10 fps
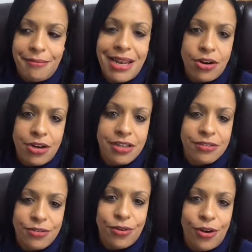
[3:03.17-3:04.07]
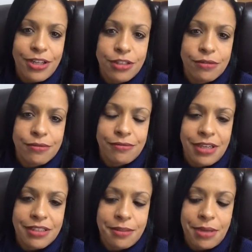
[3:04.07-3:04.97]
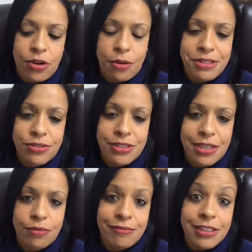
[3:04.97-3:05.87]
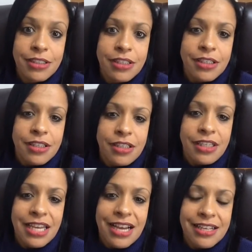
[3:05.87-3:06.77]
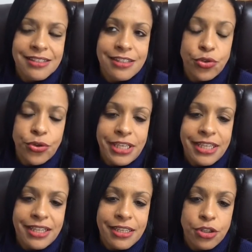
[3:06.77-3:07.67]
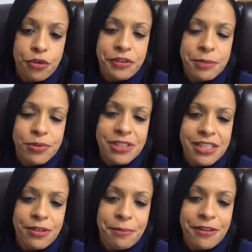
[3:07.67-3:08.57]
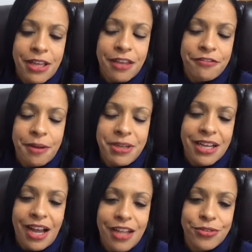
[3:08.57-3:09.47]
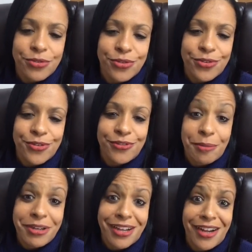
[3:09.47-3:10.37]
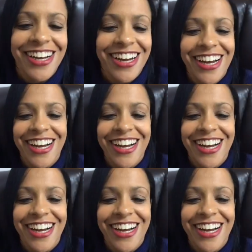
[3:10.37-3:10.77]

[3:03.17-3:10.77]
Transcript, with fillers: melhor, concordam? Vai ter melhor absorção. E a serotonina, 90% é, pra, é fabricado fabricado?